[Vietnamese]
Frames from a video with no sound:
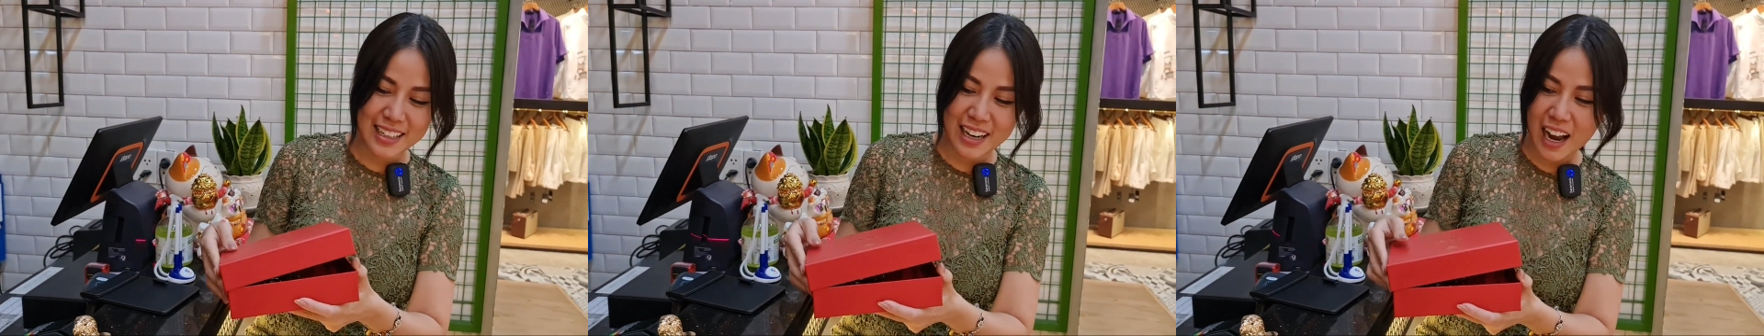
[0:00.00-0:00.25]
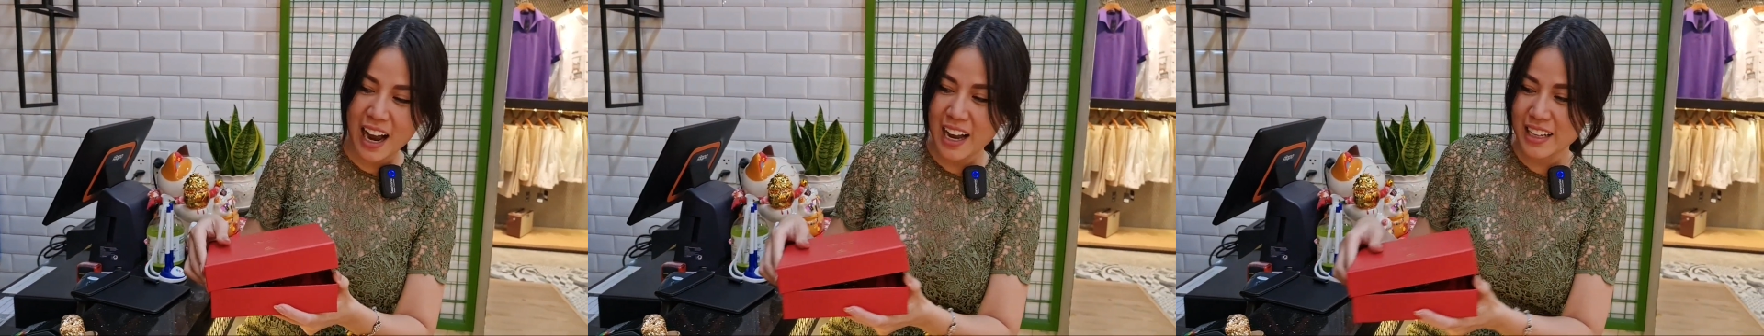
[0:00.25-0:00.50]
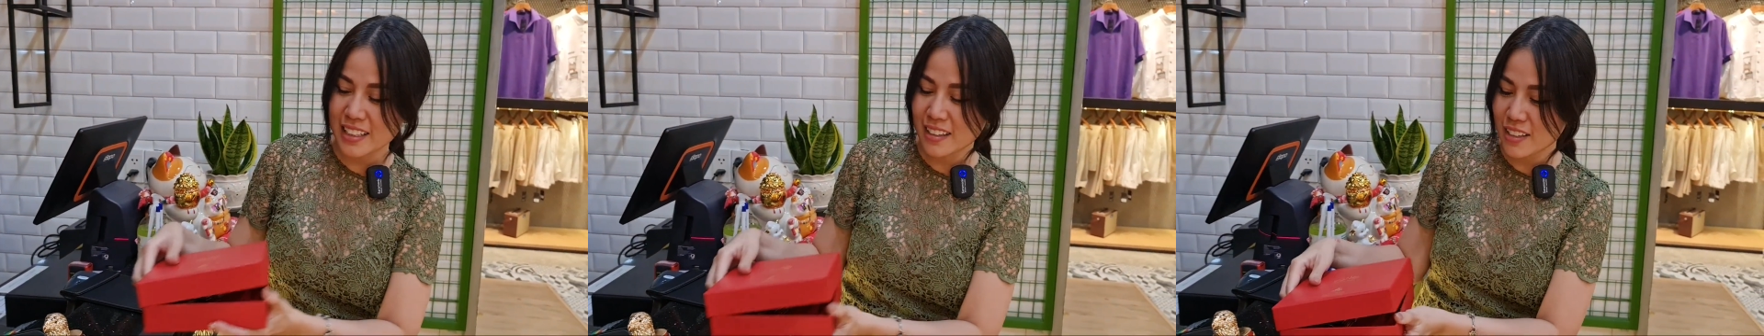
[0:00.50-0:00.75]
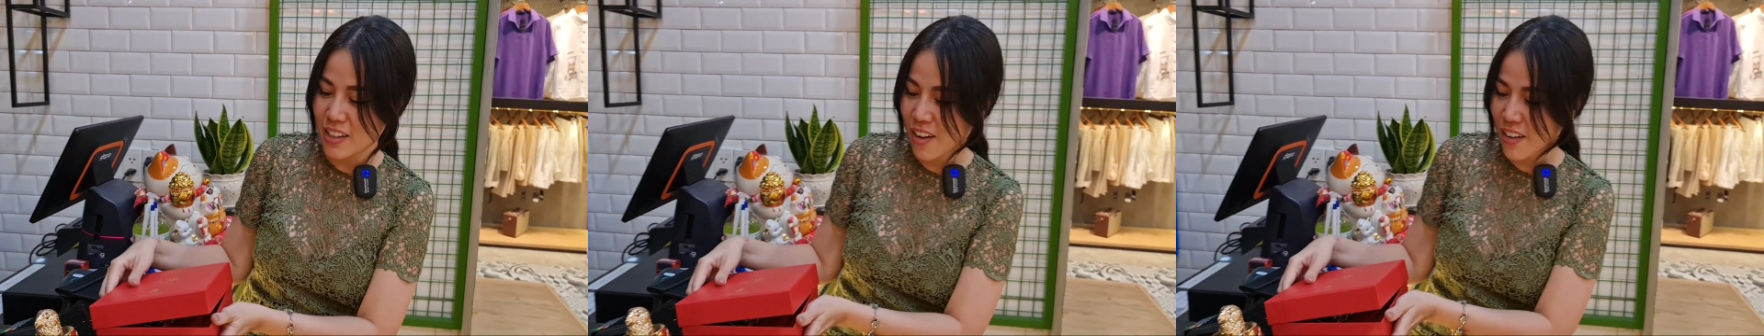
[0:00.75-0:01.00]
Rồi
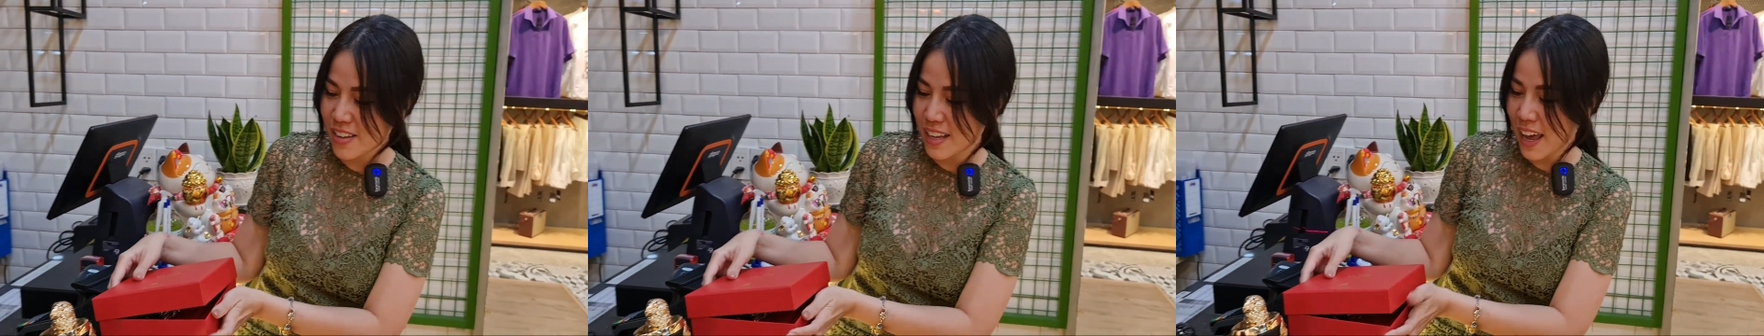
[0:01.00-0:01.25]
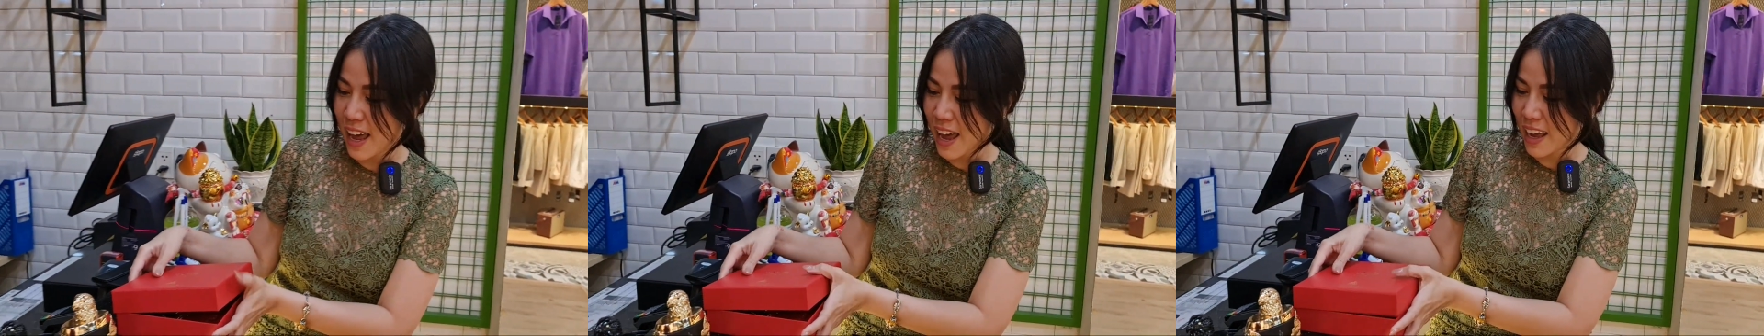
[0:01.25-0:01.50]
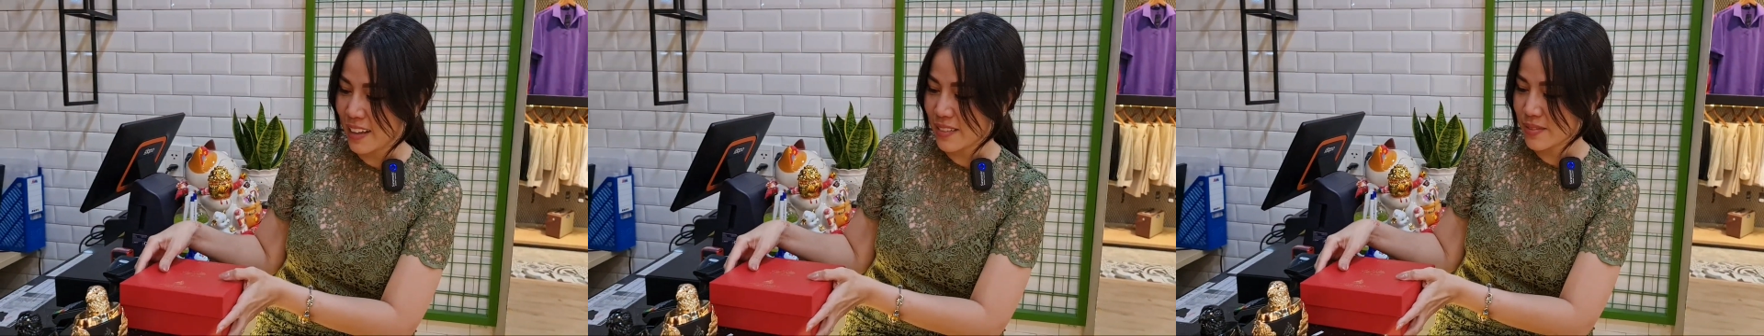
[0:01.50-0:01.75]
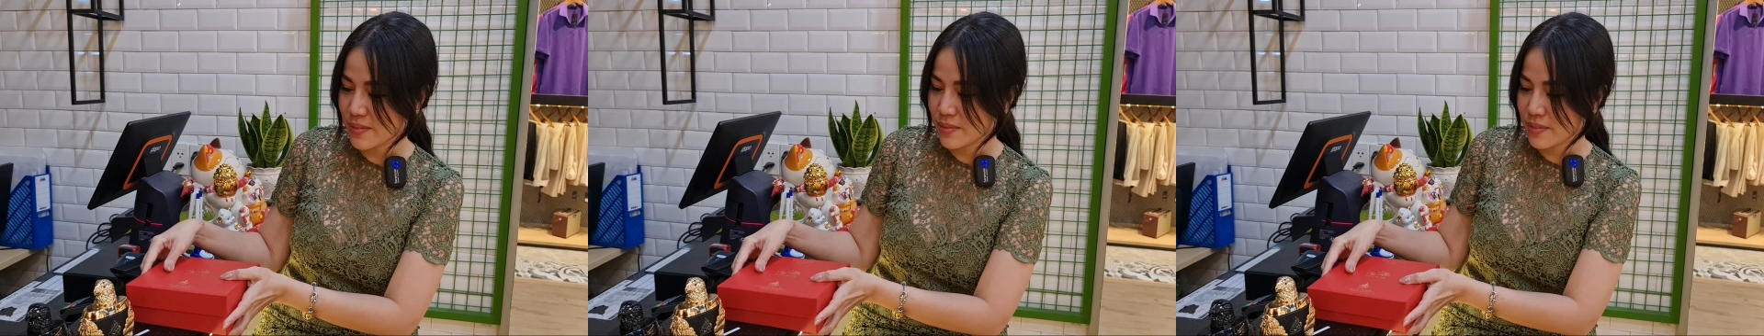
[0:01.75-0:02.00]
cất vô nha.
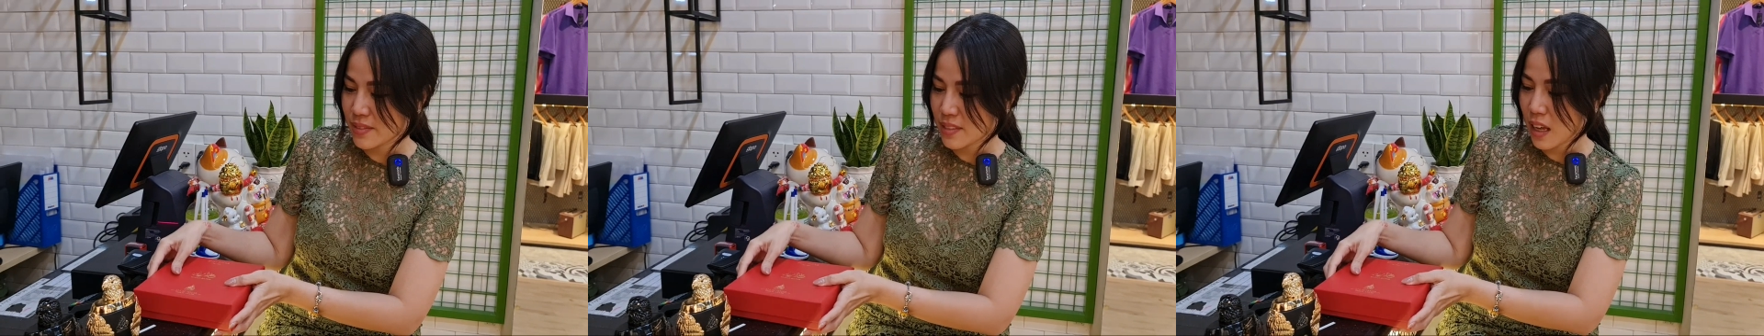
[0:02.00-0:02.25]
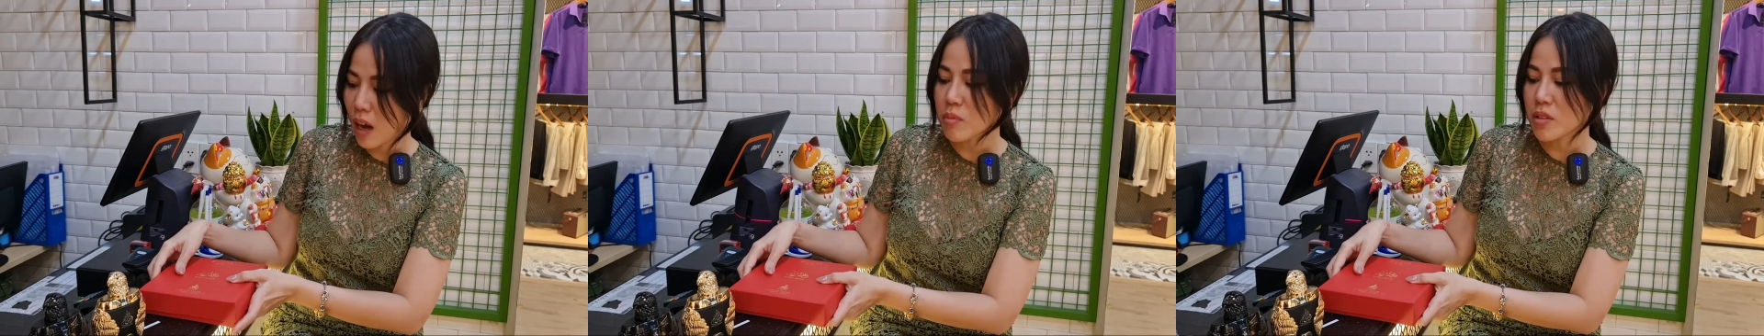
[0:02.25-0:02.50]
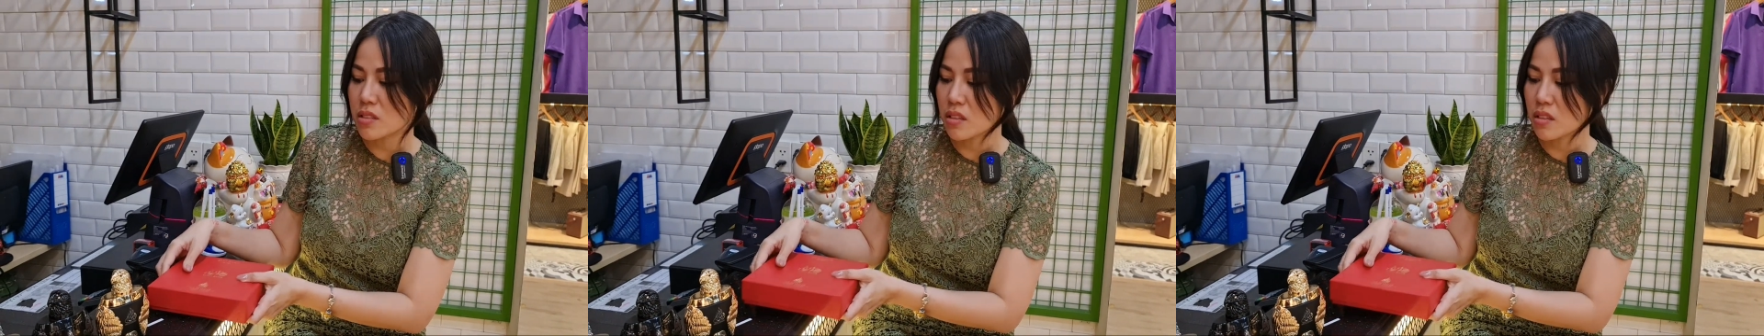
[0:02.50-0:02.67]
Không,